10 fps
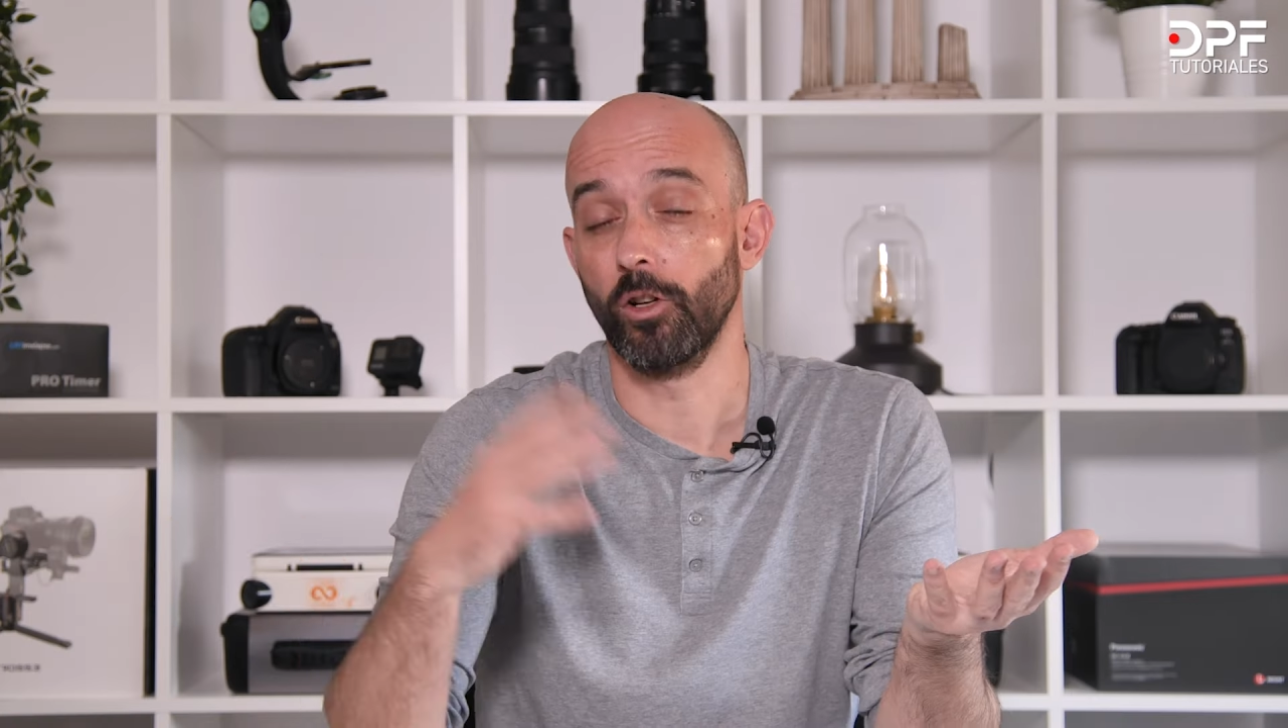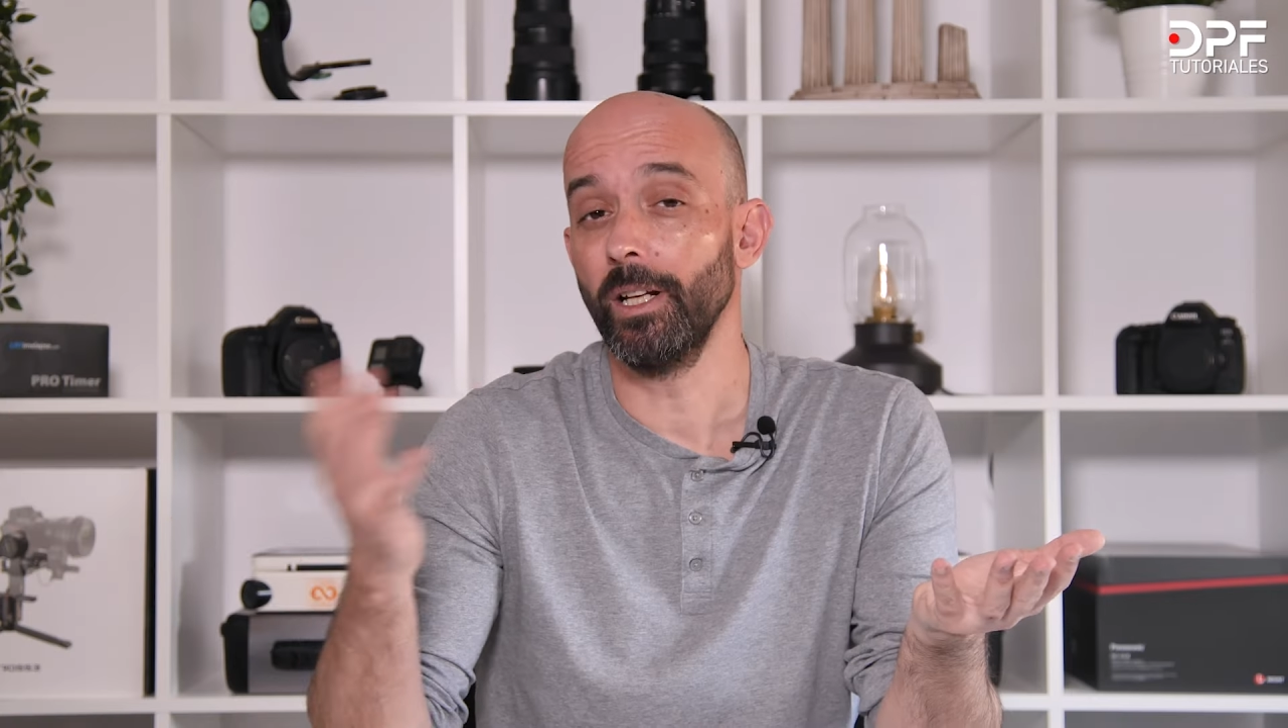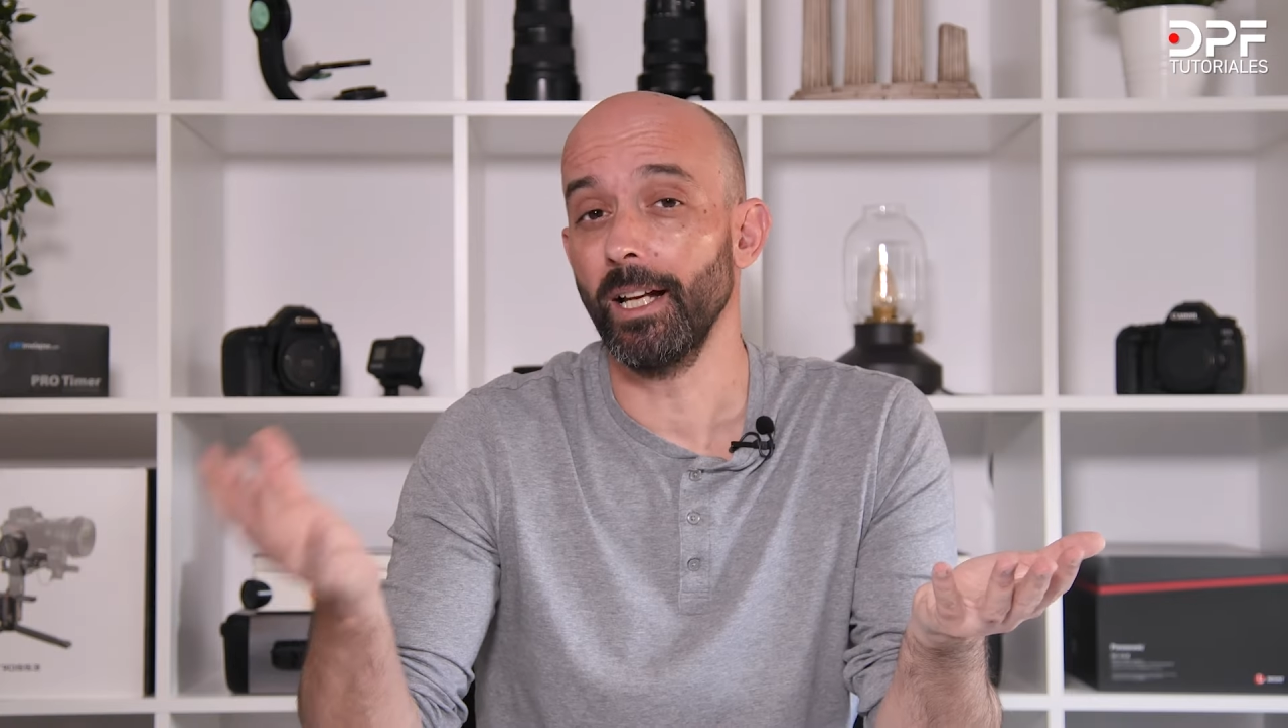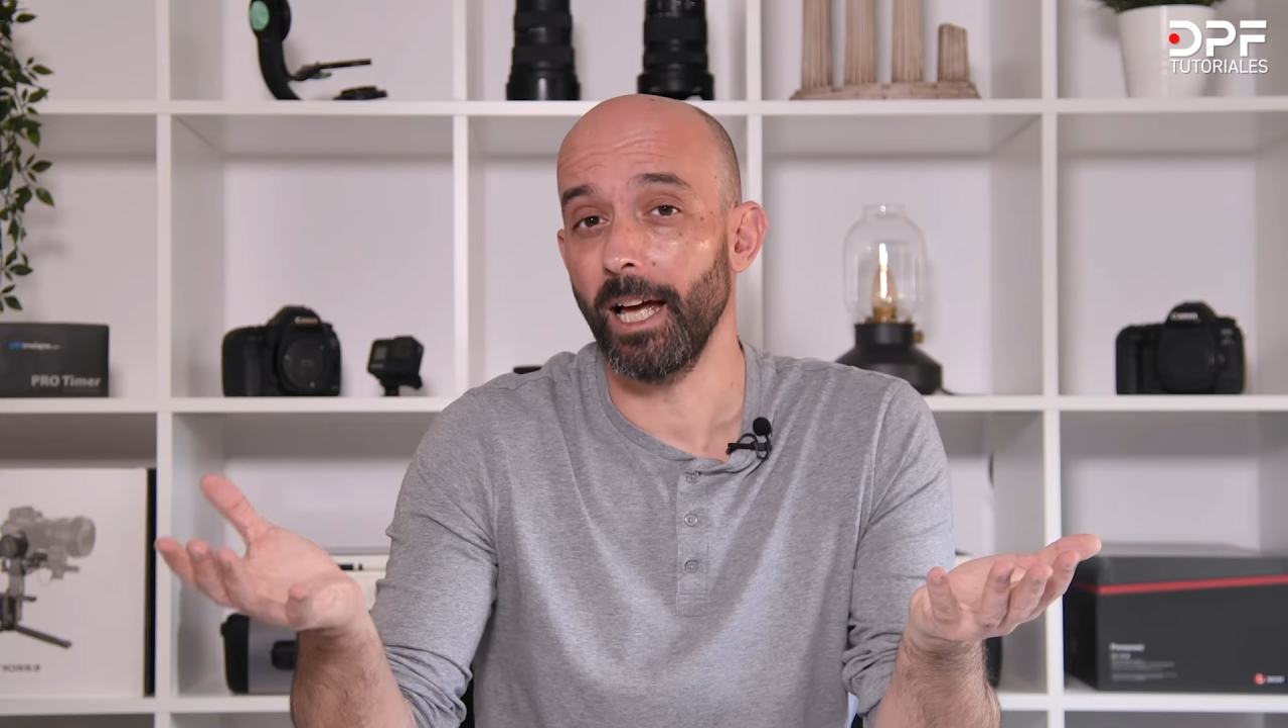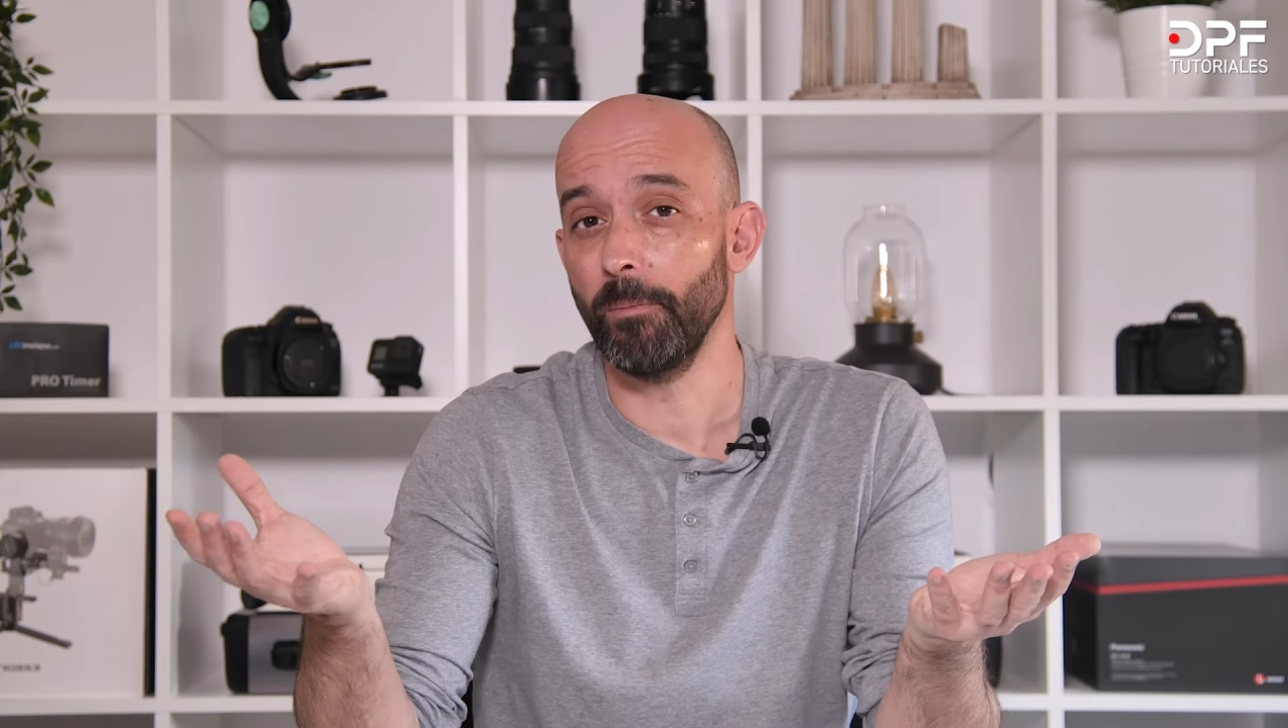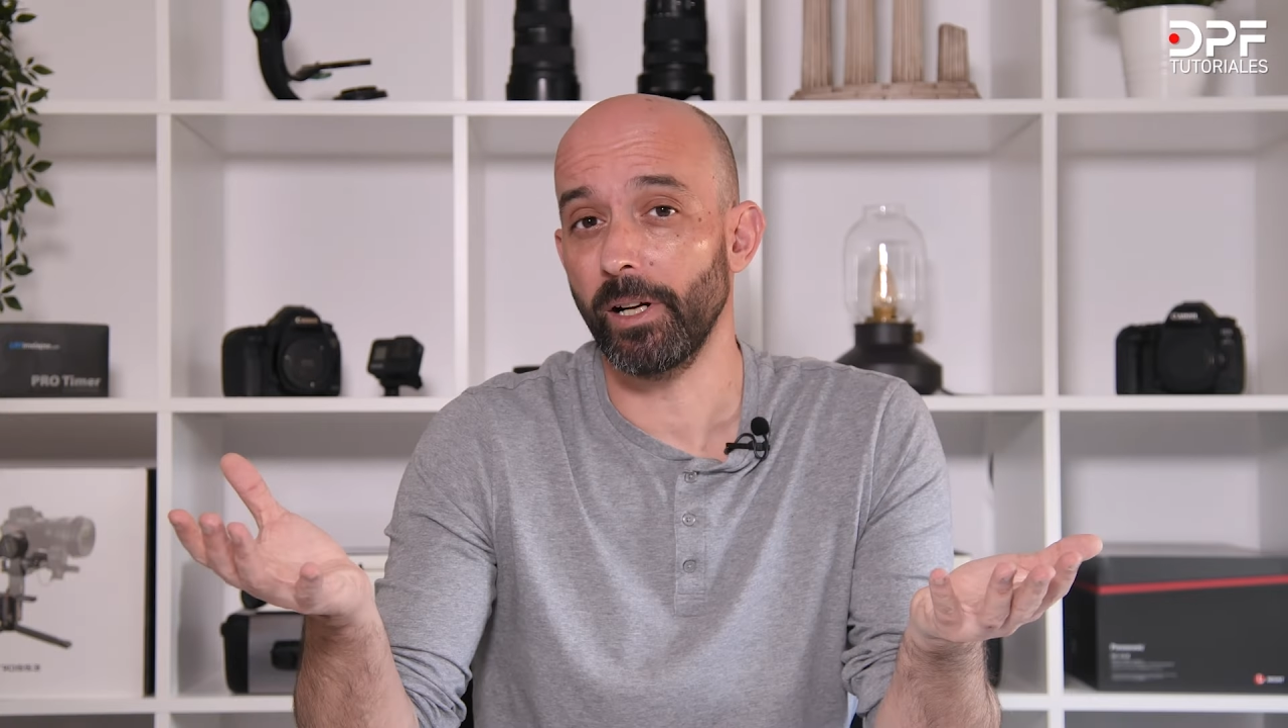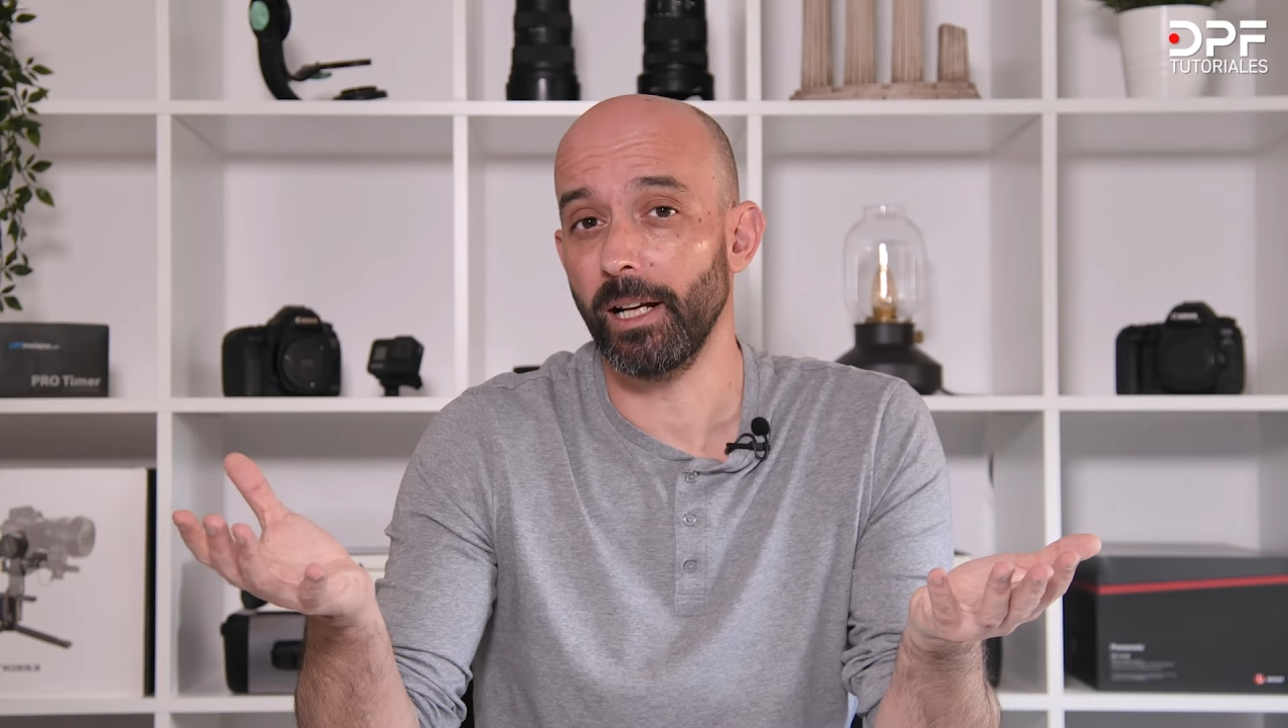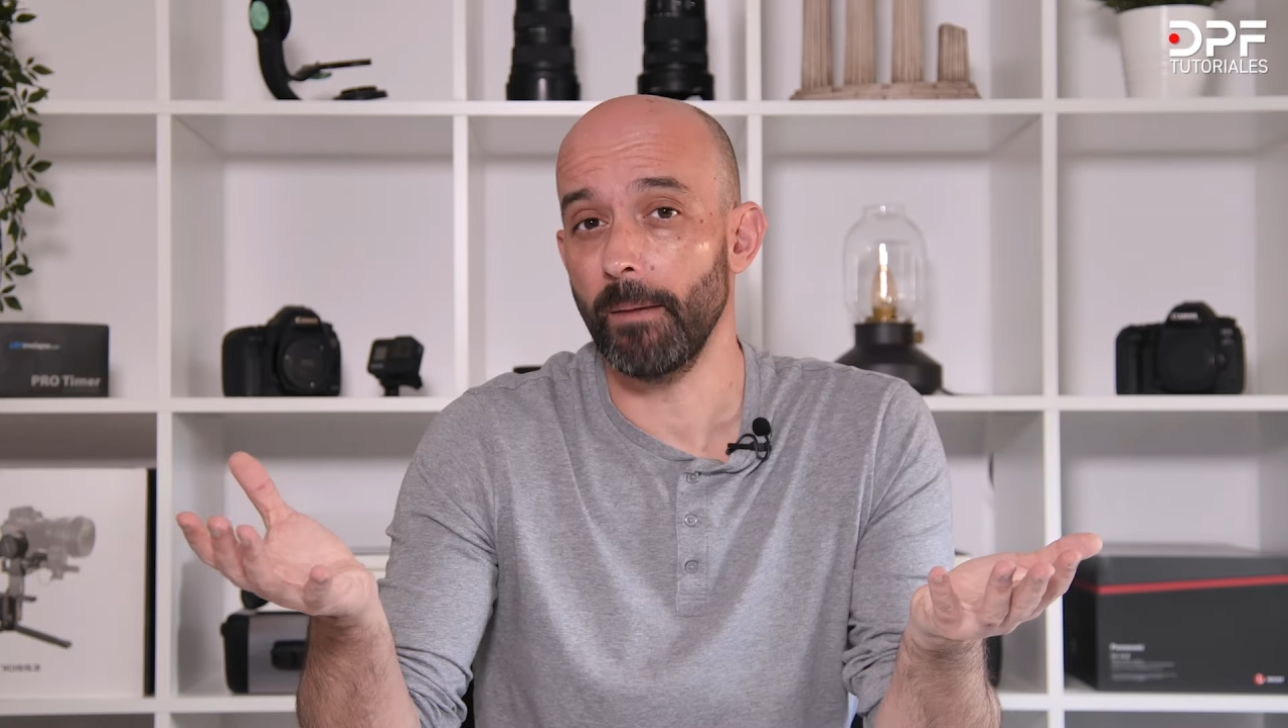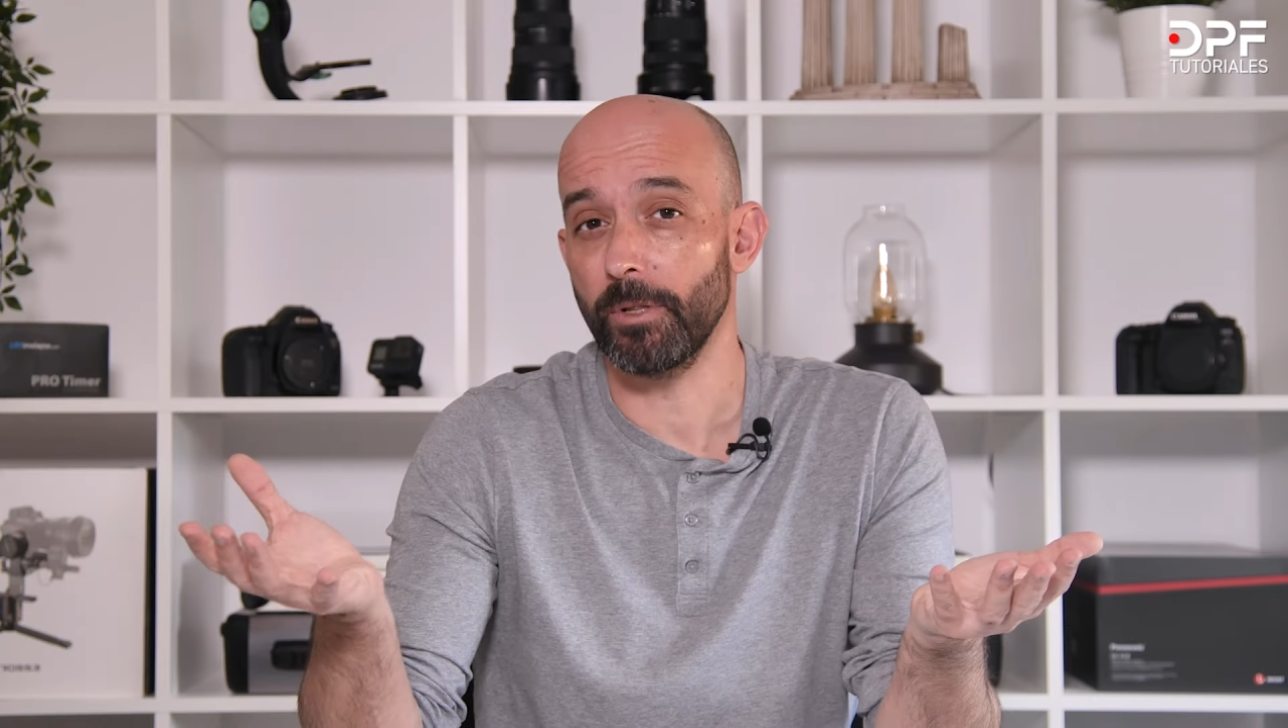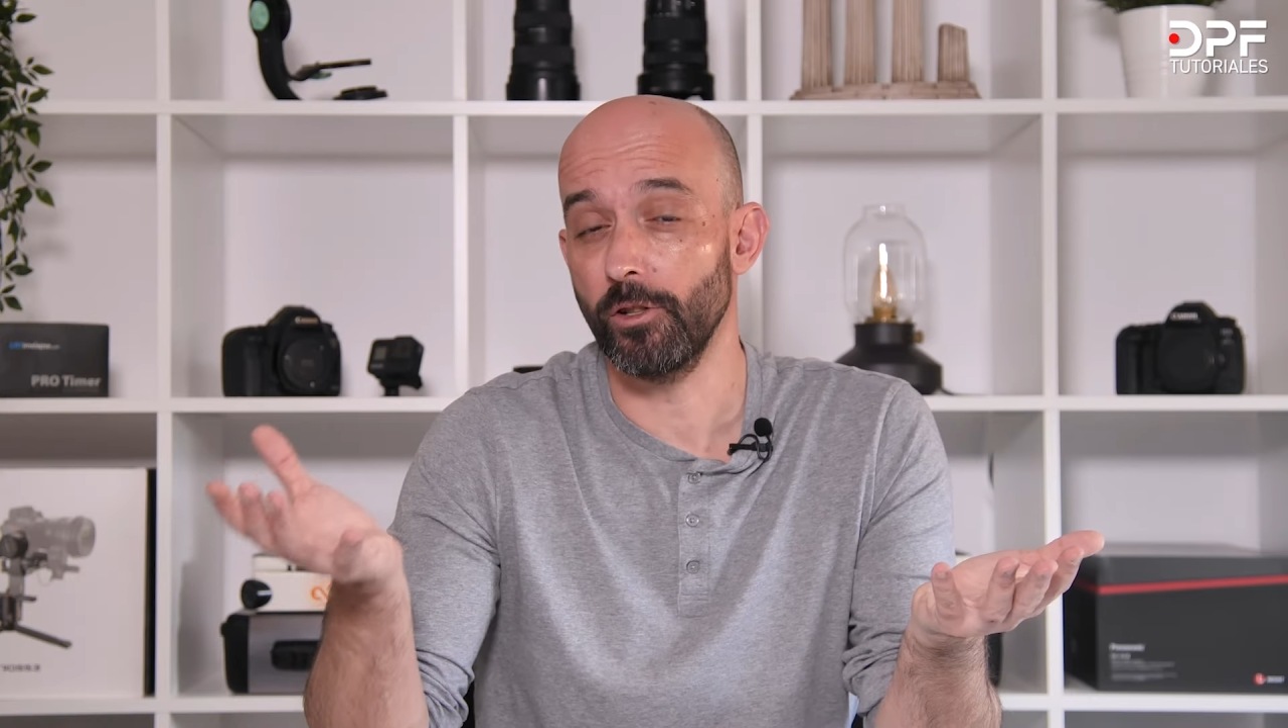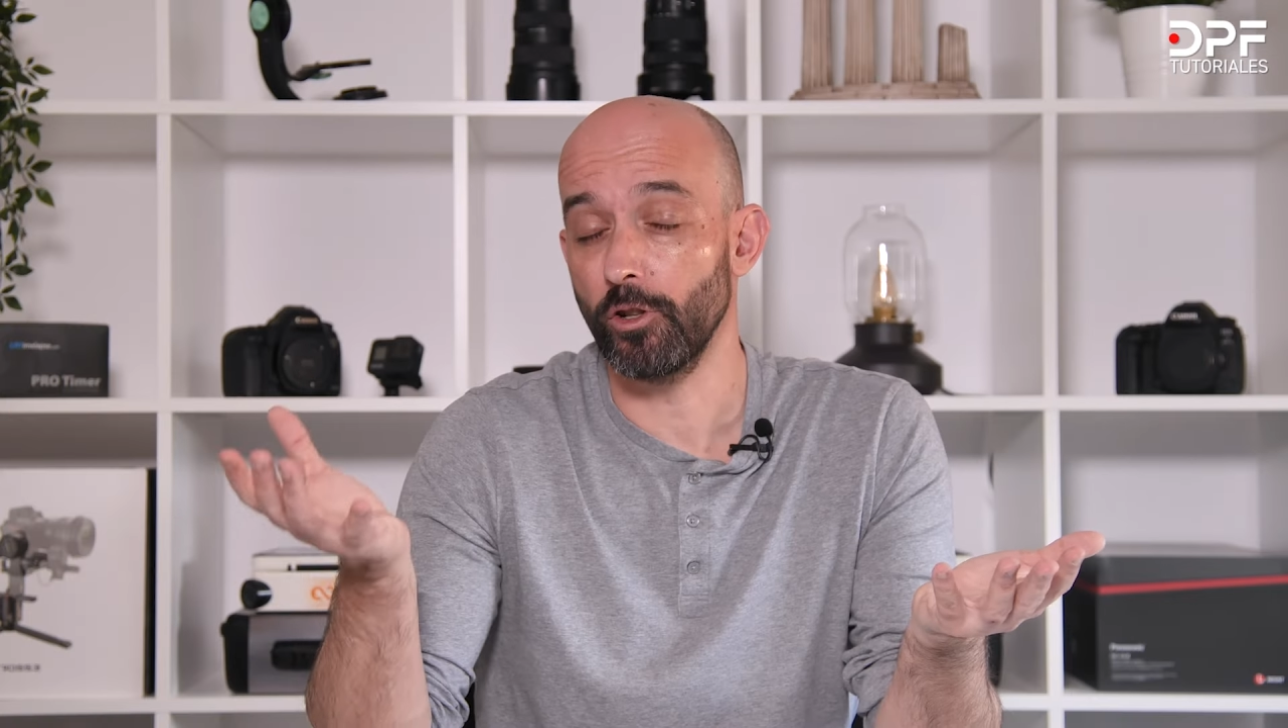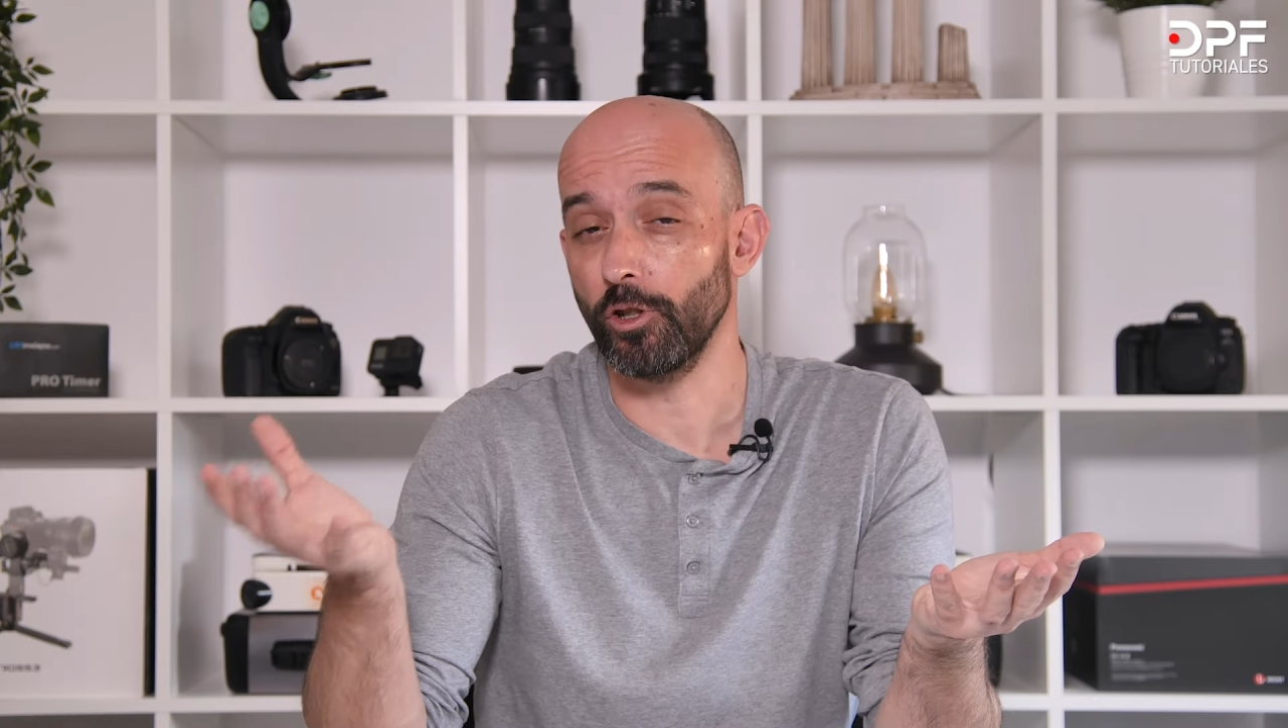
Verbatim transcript: Con el hyperlapse